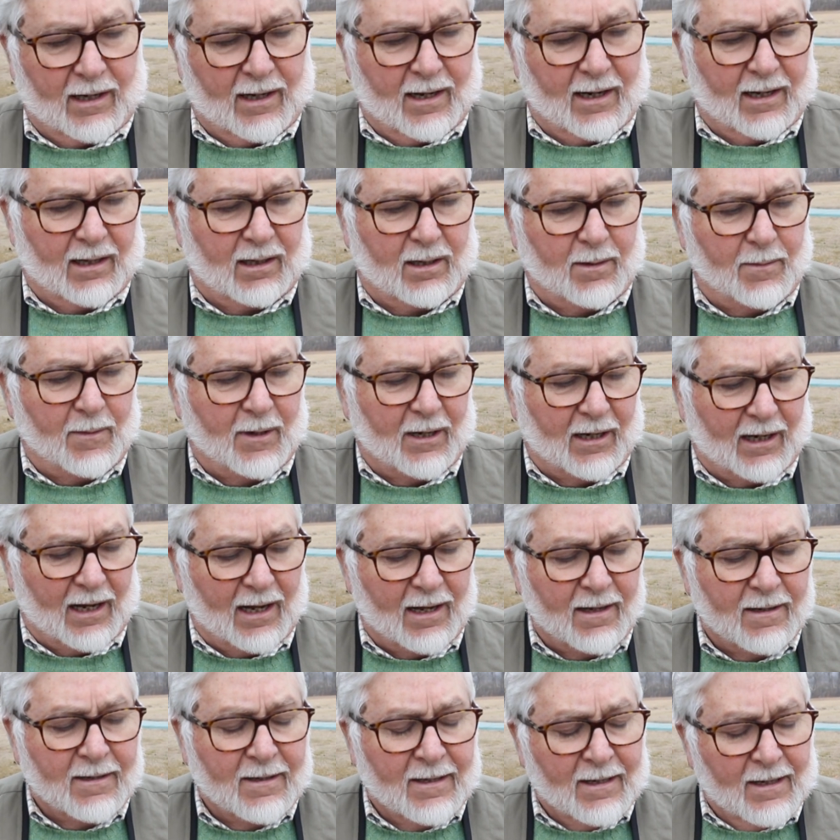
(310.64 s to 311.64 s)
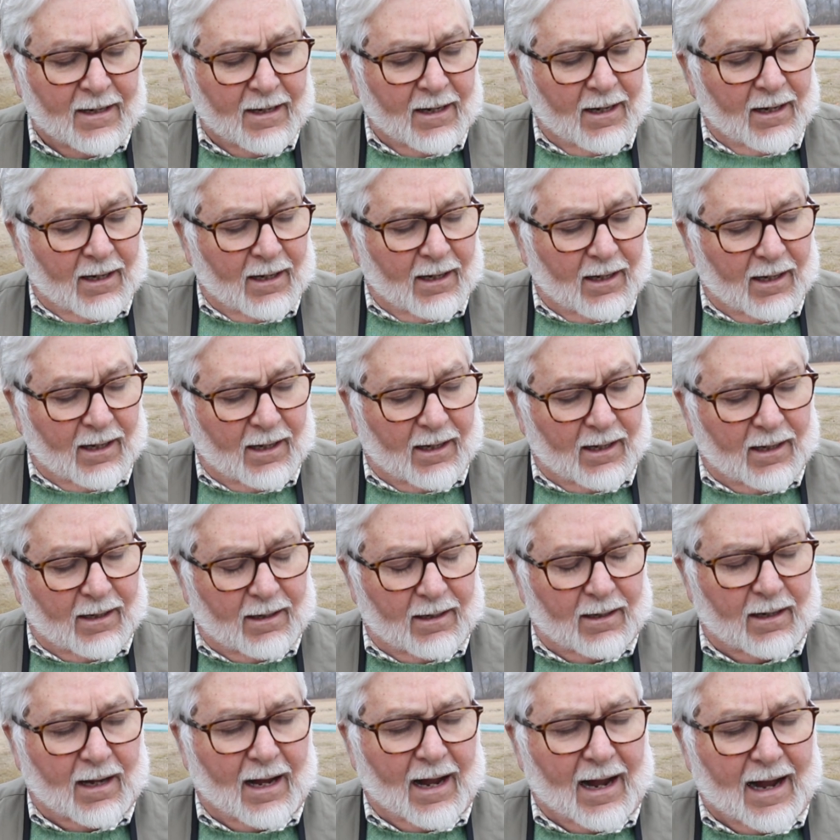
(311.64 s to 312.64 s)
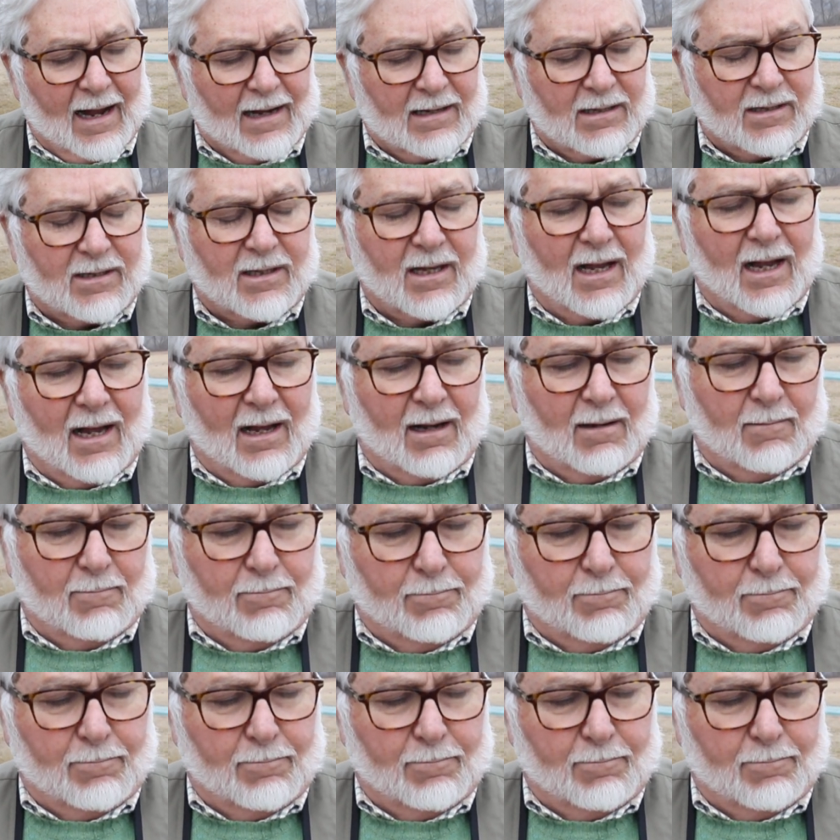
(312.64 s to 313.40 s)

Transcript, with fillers: linea di mira, eh, asta